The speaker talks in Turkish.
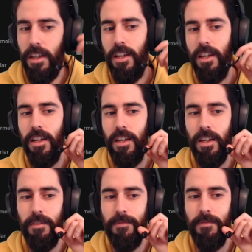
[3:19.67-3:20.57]

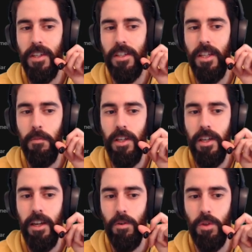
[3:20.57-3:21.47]
E, nasıl diyeyim
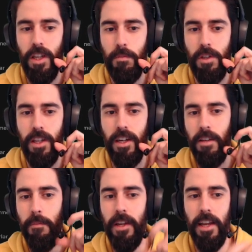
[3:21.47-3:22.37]
hikaye uzatmışlar
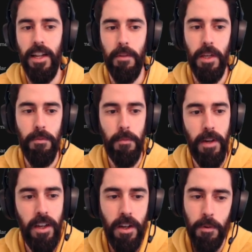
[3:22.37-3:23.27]
gibime geldi benim ama